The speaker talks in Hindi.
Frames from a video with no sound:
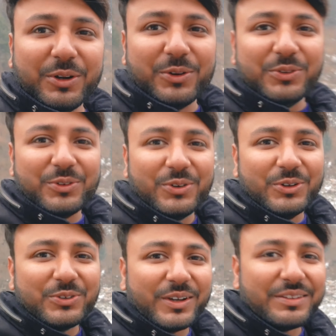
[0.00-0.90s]
मोड ऑन
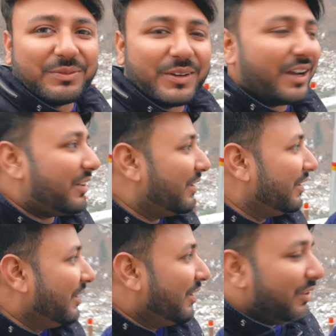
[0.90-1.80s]
हो चुका है सबका
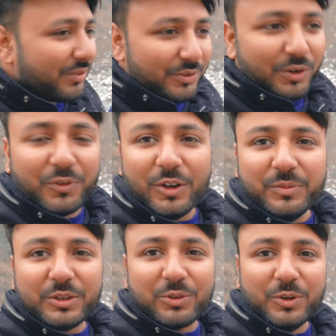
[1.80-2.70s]
स्नोफॉल
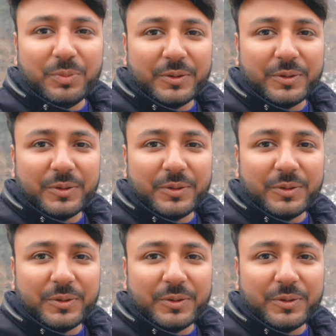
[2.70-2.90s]
में सूख